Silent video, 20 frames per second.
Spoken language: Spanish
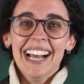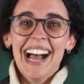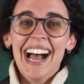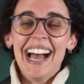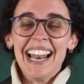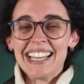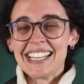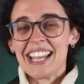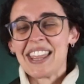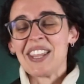
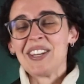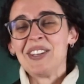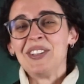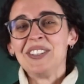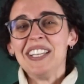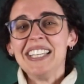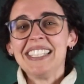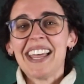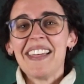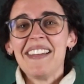a la
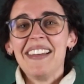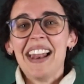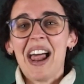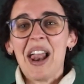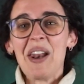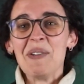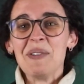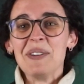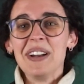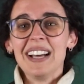sacerdotisa de
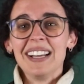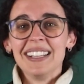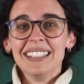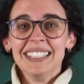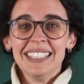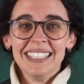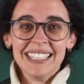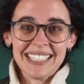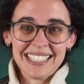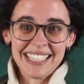la
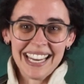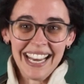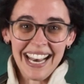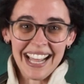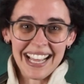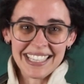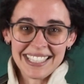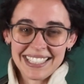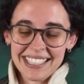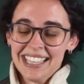luna,
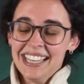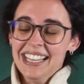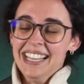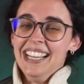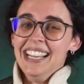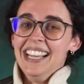Selas,